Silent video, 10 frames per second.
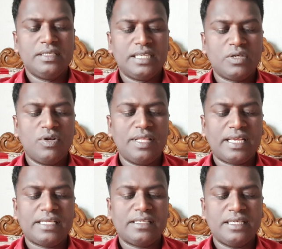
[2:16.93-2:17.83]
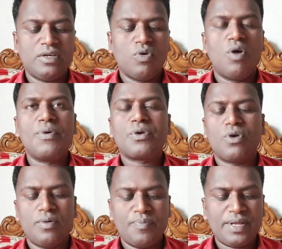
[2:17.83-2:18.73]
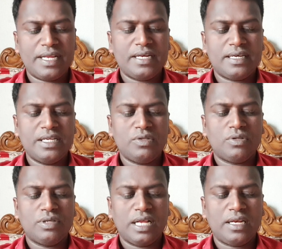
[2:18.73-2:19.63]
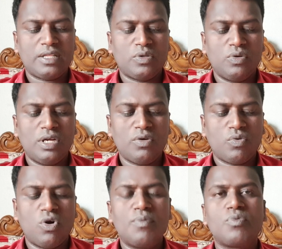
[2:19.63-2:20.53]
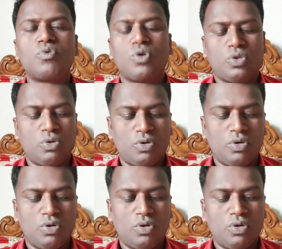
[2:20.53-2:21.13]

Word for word: যেগুলো দেখেছে যে অমিক্রণ ভেরিয়েন্টটি ডেল্টার তুলনায় কম গুরুতর